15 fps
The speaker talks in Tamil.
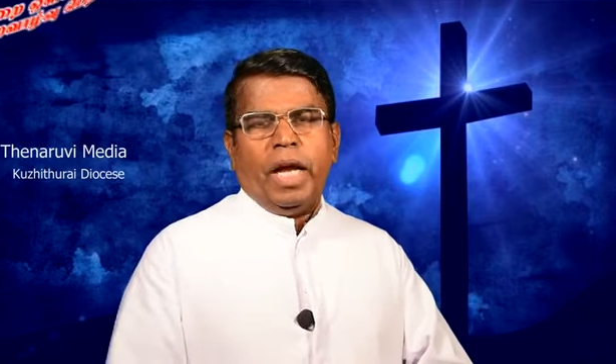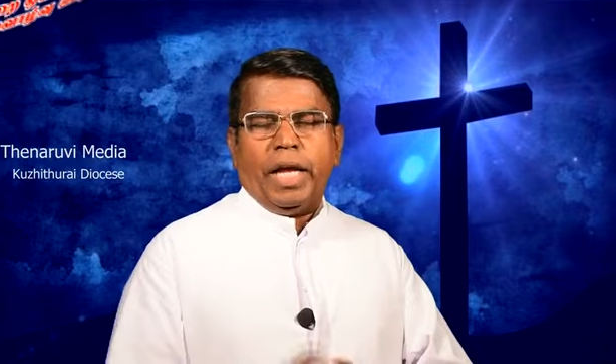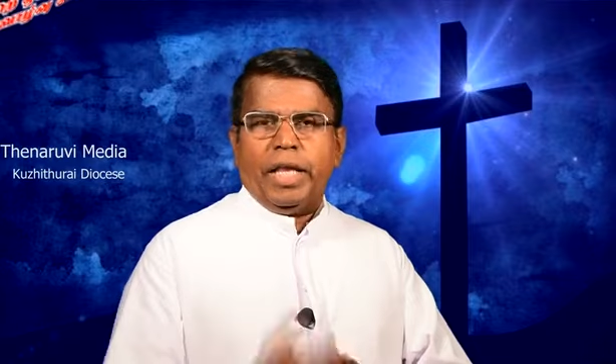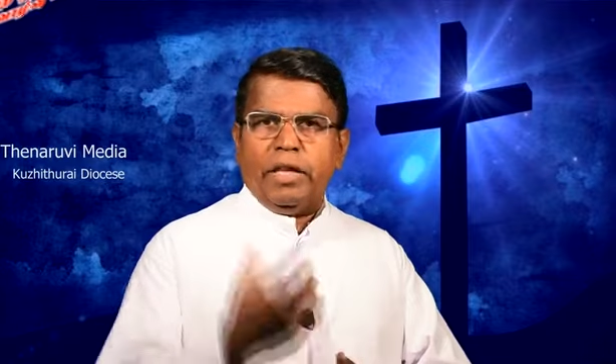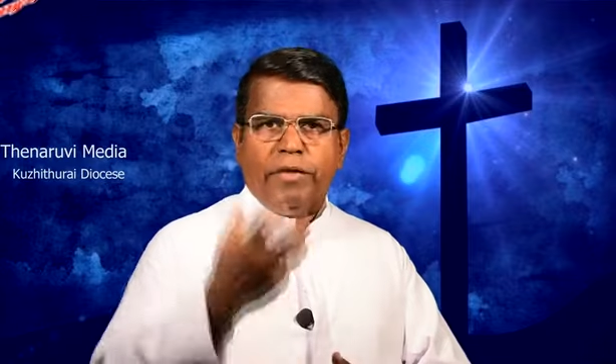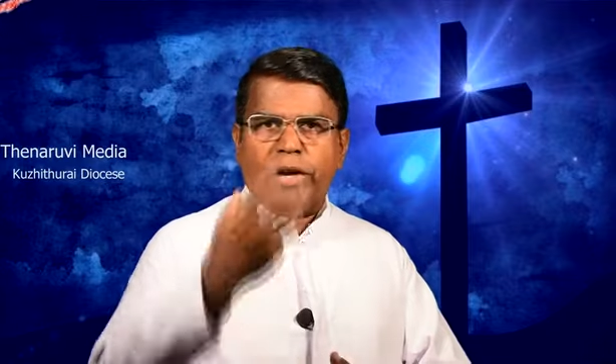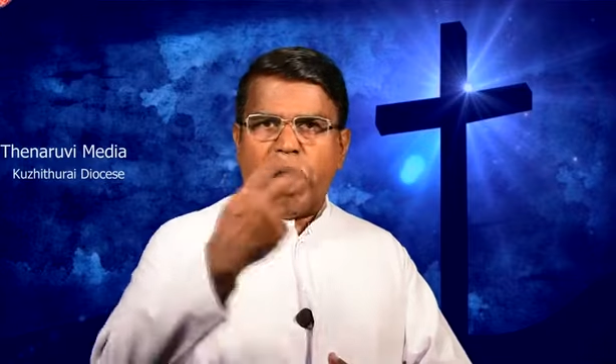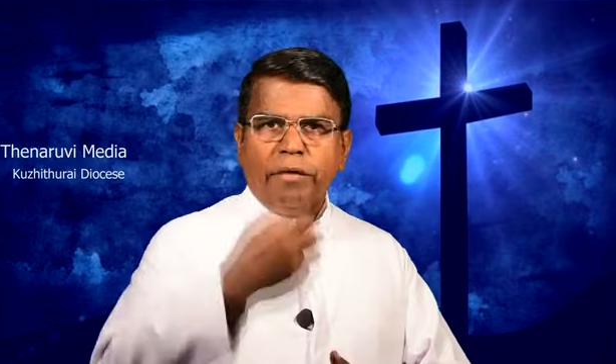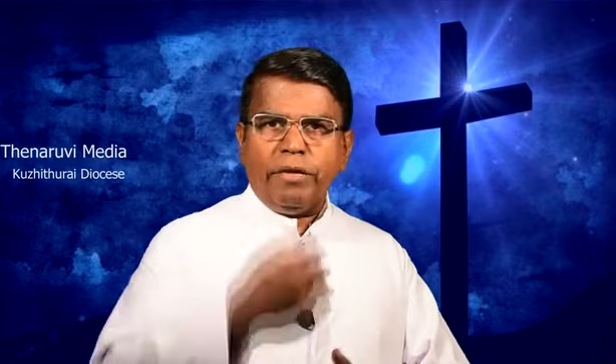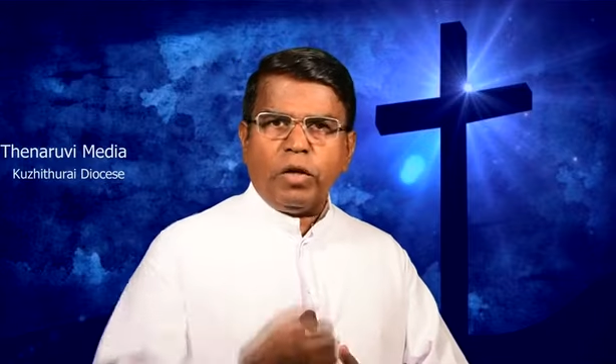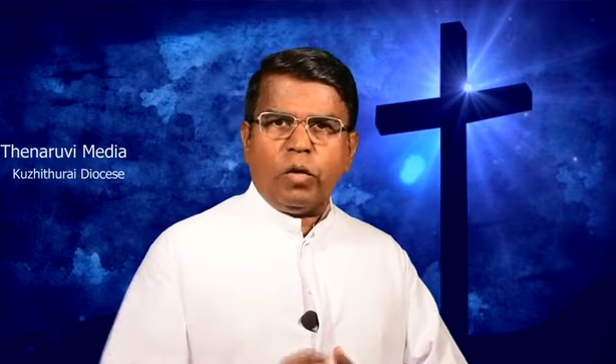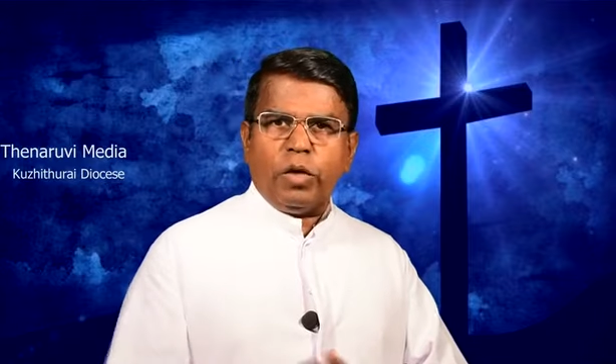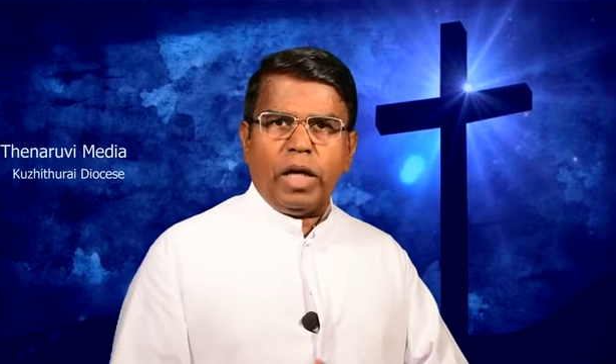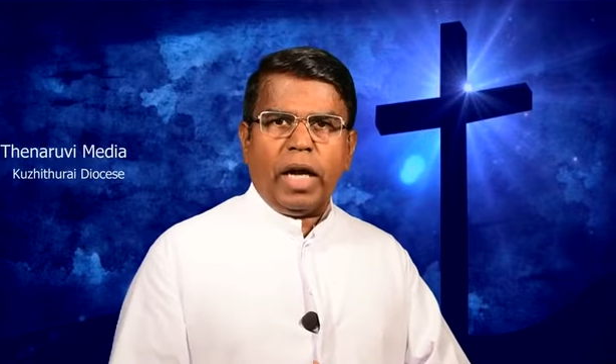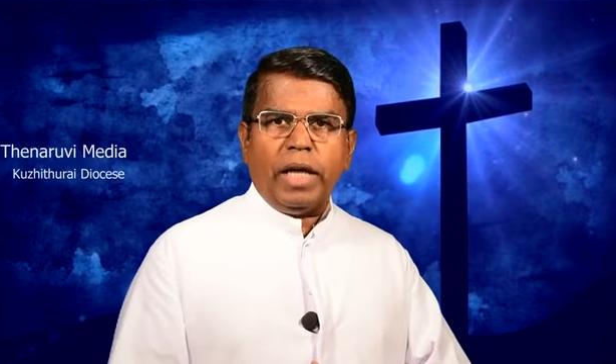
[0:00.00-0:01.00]
இந்த விழாவை
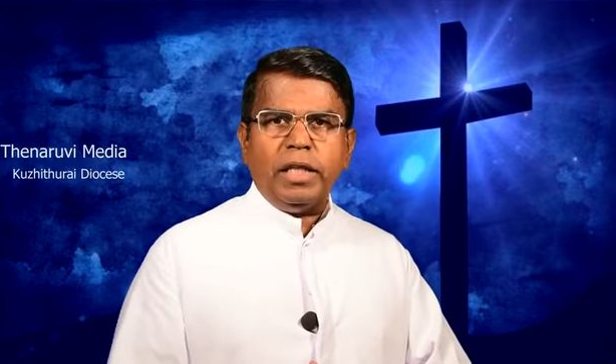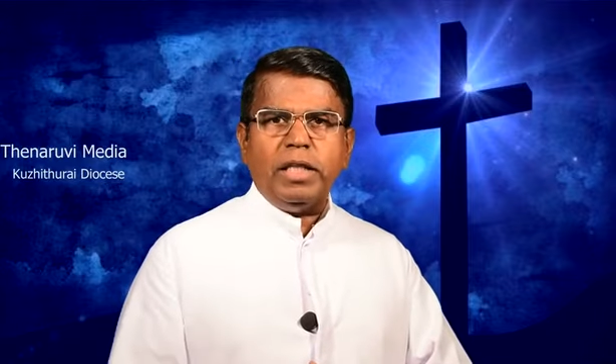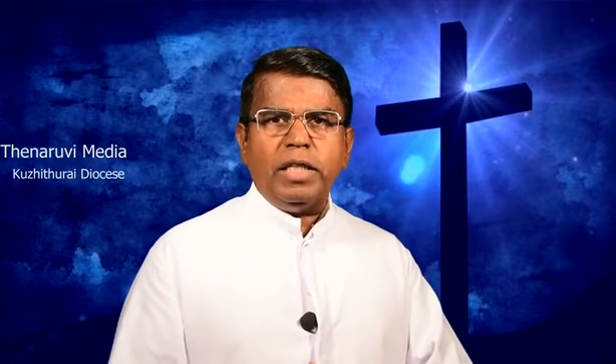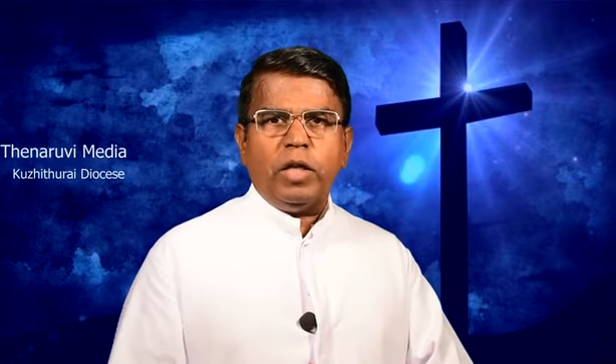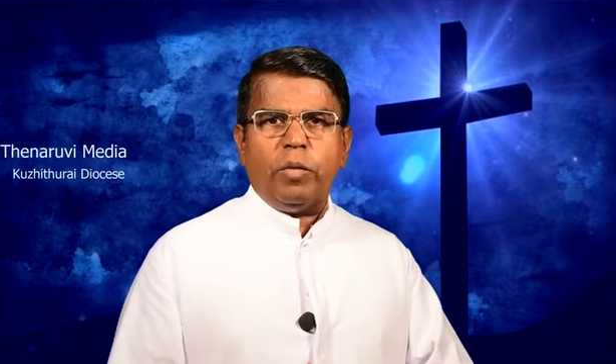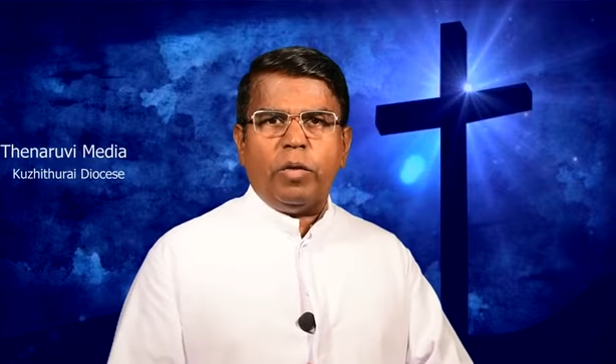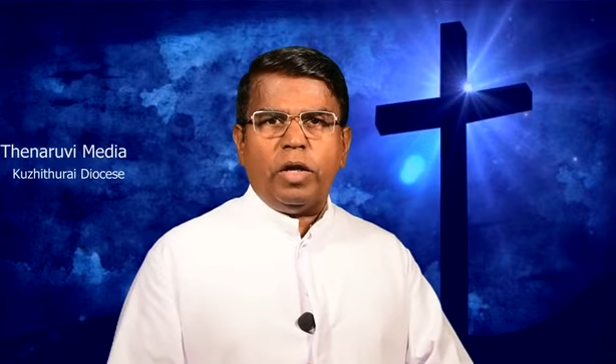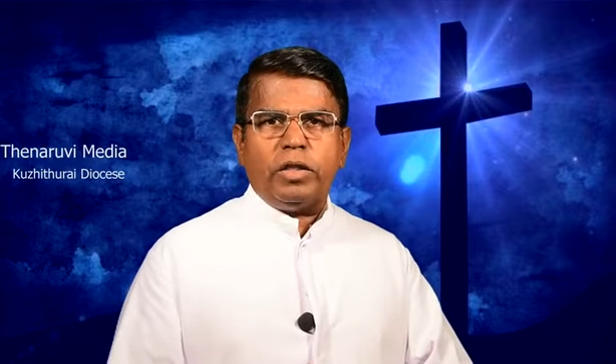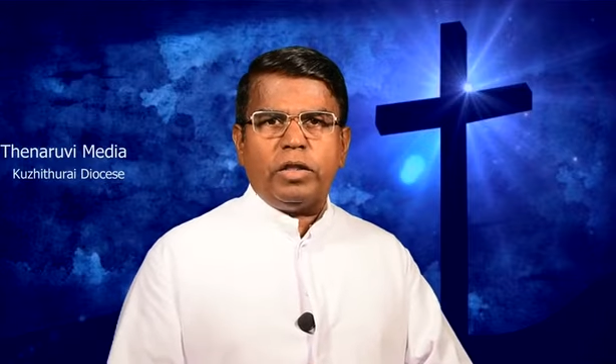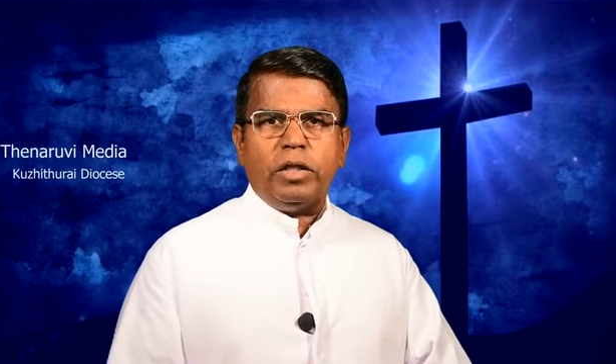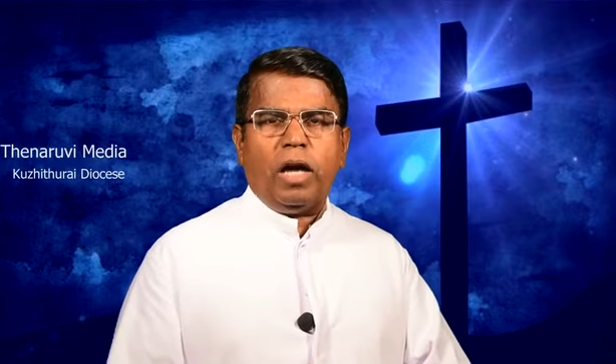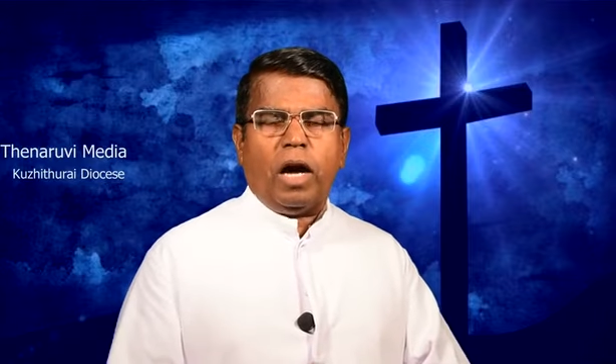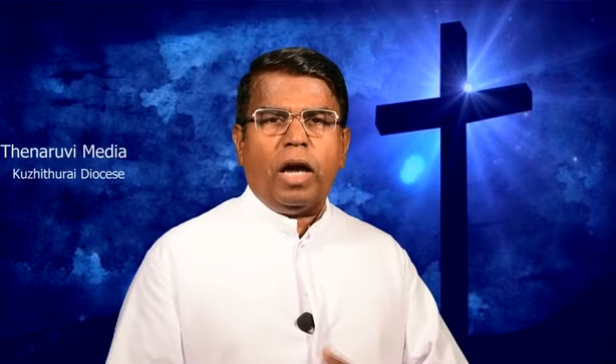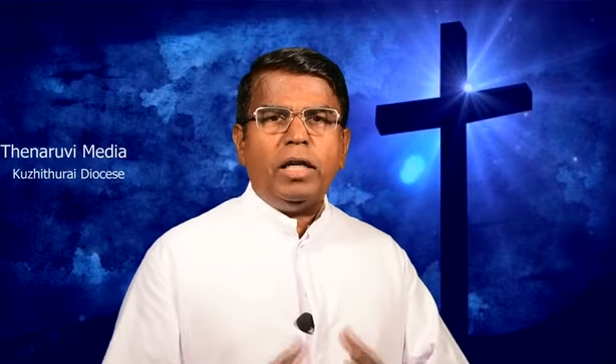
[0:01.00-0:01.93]
கொண்டாடுகின்ற பொழுது